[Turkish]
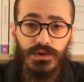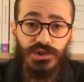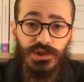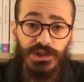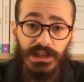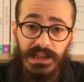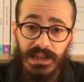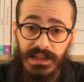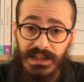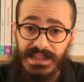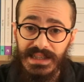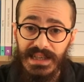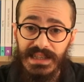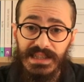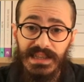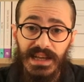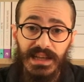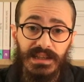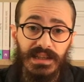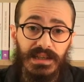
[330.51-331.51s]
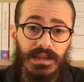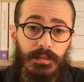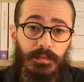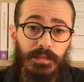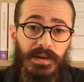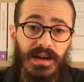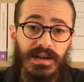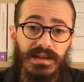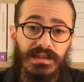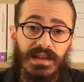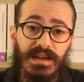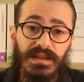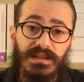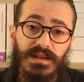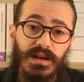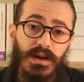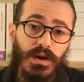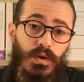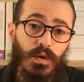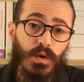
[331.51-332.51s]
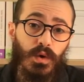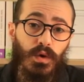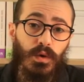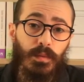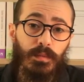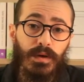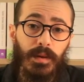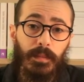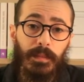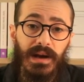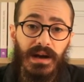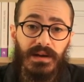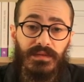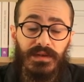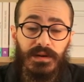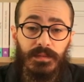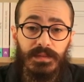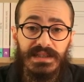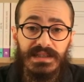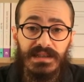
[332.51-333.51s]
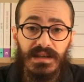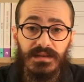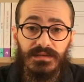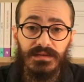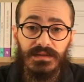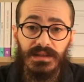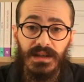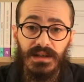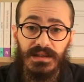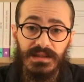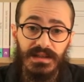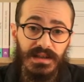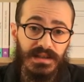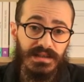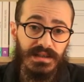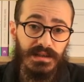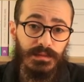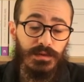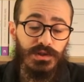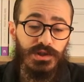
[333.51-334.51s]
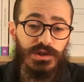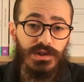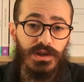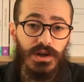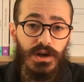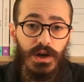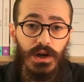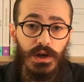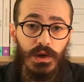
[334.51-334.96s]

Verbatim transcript: Şiirlerini seslendirdiği plaklar Kolombiya plak firması tarafından dağıtılmış,